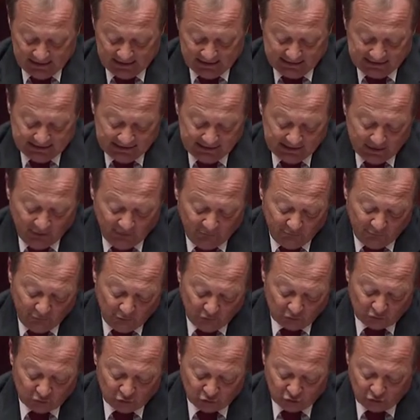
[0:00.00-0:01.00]
dit En
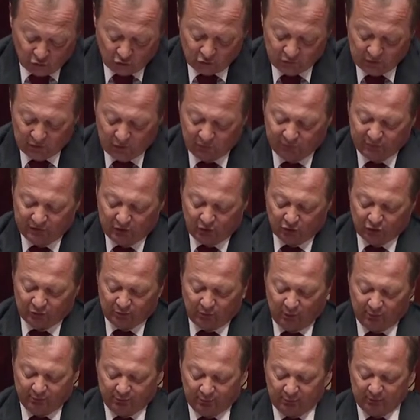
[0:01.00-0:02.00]
France aujourd'hui, le
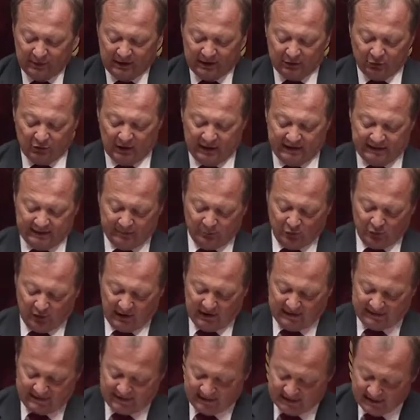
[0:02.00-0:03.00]
financement public de la
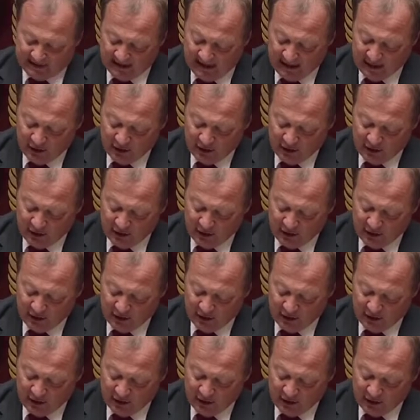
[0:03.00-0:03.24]
démocratie